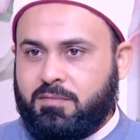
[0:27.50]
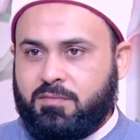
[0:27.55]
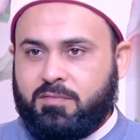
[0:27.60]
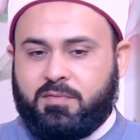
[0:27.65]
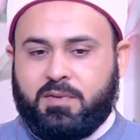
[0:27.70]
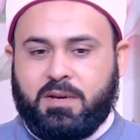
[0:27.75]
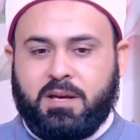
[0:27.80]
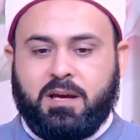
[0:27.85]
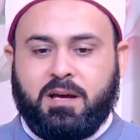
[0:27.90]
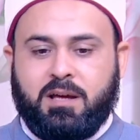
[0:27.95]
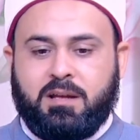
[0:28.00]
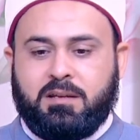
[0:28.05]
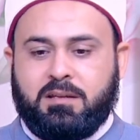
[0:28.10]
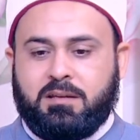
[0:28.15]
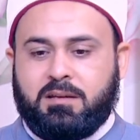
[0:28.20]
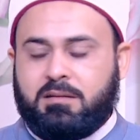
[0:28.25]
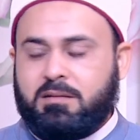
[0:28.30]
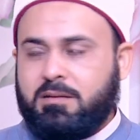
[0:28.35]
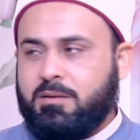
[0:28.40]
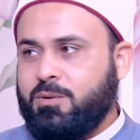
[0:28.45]

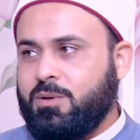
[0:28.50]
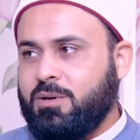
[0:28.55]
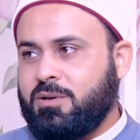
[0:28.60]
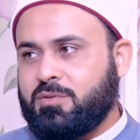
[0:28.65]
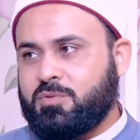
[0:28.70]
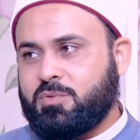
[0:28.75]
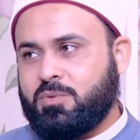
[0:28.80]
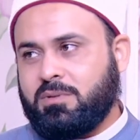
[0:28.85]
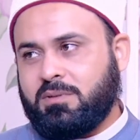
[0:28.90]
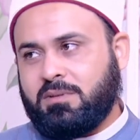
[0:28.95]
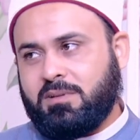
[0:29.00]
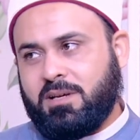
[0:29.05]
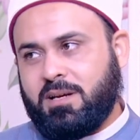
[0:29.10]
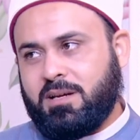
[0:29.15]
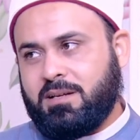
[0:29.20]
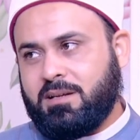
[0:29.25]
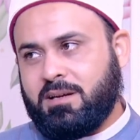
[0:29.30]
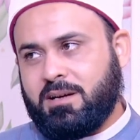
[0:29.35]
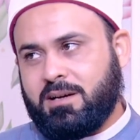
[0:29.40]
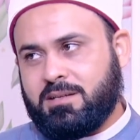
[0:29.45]
فيعني قال يا رسول الله
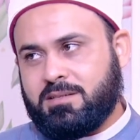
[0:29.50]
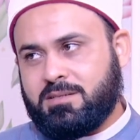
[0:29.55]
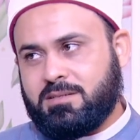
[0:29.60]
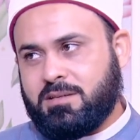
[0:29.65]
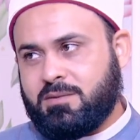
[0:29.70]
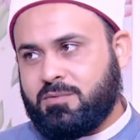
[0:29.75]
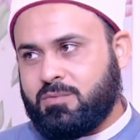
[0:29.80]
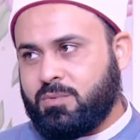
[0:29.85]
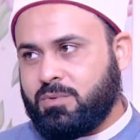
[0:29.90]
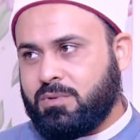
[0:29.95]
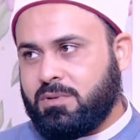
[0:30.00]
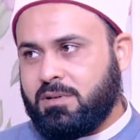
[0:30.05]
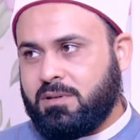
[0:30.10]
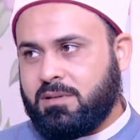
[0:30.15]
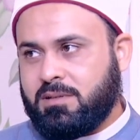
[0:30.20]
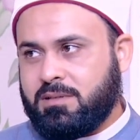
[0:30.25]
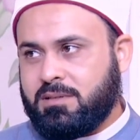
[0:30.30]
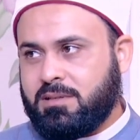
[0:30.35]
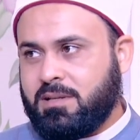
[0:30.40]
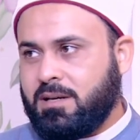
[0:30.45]
يعني أعزكم الله
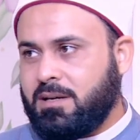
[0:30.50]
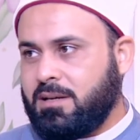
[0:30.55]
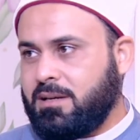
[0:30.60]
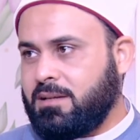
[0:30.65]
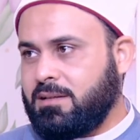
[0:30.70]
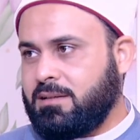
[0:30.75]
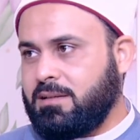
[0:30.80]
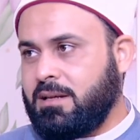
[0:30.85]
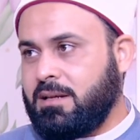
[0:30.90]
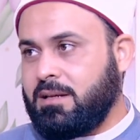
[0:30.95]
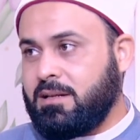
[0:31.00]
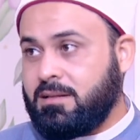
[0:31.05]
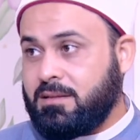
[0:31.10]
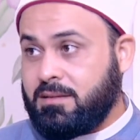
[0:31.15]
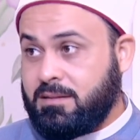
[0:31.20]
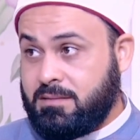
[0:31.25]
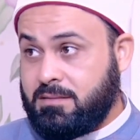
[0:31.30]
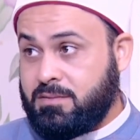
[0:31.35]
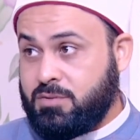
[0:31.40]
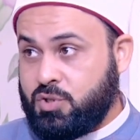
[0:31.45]
ده, ده
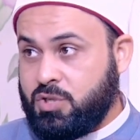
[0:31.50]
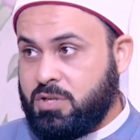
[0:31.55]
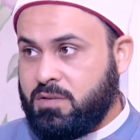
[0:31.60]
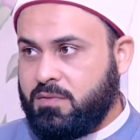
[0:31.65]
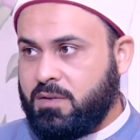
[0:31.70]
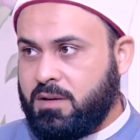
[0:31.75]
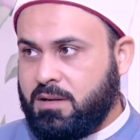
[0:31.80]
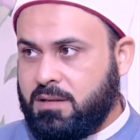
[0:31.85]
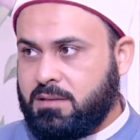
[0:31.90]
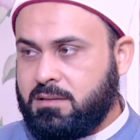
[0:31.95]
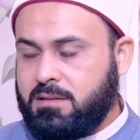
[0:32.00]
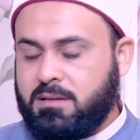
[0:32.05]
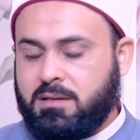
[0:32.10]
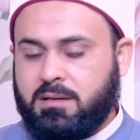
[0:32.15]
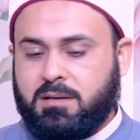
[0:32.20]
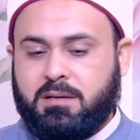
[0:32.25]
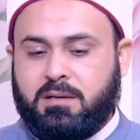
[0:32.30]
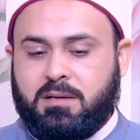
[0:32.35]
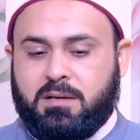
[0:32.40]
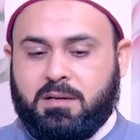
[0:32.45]
جيفة نتنة
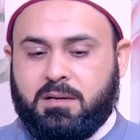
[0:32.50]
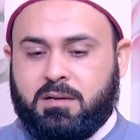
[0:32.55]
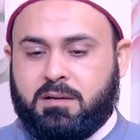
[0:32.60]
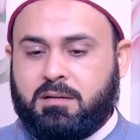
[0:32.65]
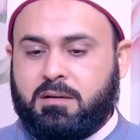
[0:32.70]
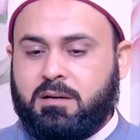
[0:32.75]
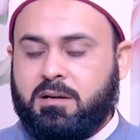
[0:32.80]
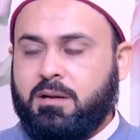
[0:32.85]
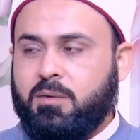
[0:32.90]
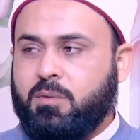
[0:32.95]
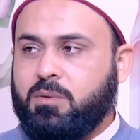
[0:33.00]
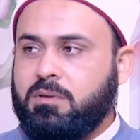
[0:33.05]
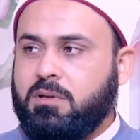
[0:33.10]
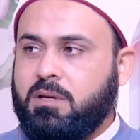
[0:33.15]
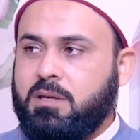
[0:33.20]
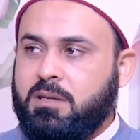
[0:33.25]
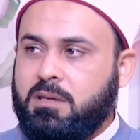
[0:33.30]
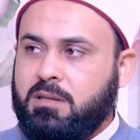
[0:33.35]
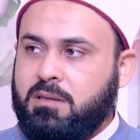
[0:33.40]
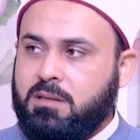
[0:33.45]
قال
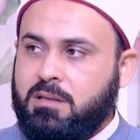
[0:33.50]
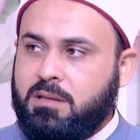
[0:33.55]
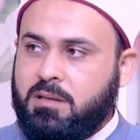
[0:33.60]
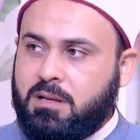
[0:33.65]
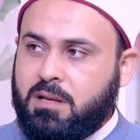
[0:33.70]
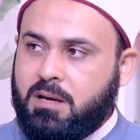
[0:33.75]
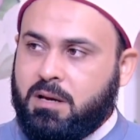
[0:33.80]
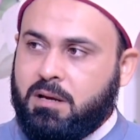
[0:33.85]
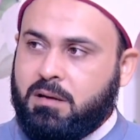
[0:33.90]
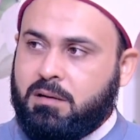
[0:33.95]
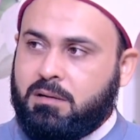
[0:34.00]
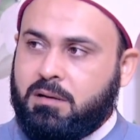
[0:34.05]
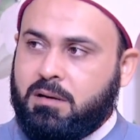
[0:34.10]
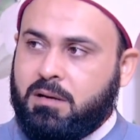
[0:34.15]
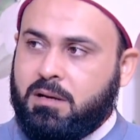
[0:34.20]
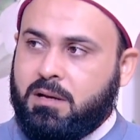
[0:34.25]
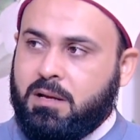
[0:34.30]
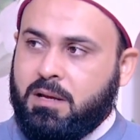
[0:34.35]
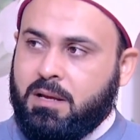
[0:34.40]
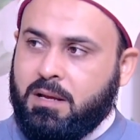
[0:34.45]
والله إني
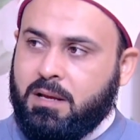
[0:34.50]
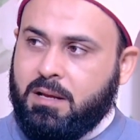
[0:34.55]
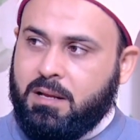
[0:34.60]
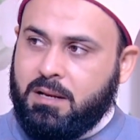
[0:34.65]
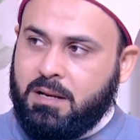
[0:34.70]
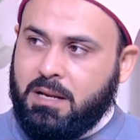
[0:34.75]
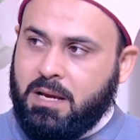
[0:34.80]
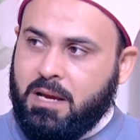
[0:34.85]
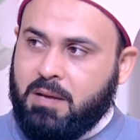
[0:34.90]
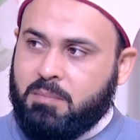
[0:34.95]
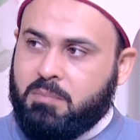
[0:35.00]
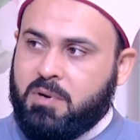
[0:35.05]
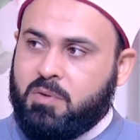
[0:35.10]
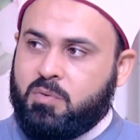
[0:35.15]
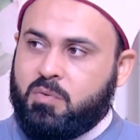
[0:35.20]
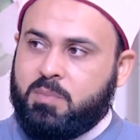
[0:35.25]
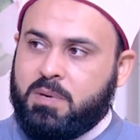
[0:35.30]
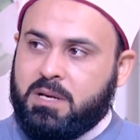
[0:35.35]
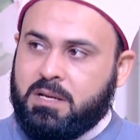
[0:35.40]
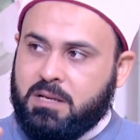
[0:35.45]
لأرى لحمه
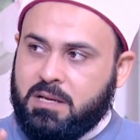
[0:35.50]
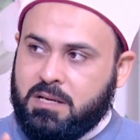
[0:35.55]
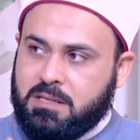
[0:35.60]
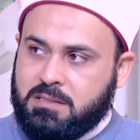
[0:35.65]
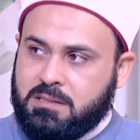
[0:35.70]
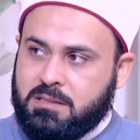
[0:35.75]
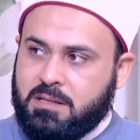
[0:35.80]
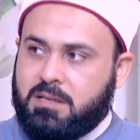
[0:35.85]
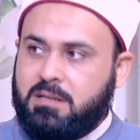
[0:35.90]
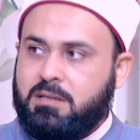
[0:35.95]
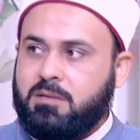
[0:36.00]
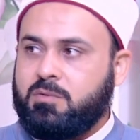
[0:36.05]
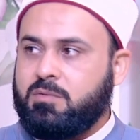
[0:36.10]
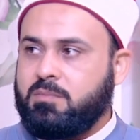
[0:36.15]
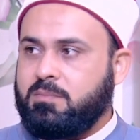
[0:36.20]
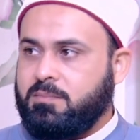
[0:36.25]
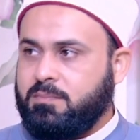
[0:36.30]
بين أسنانكم